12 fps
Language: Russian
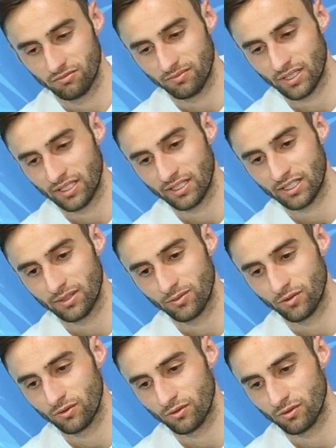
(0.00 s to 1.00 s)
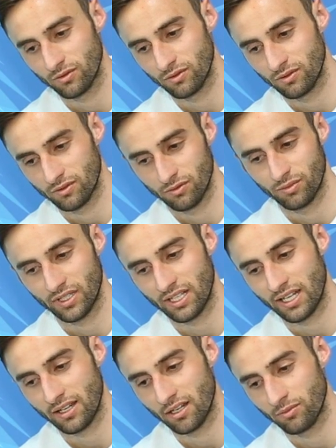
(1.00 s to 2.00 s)
Поэтому у
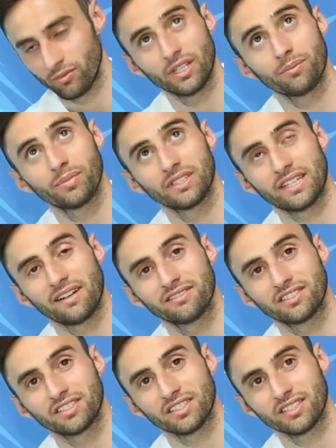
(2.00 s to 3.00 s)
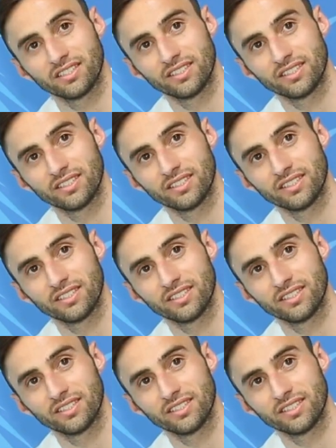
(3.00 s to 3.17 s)
меня, меня понравится.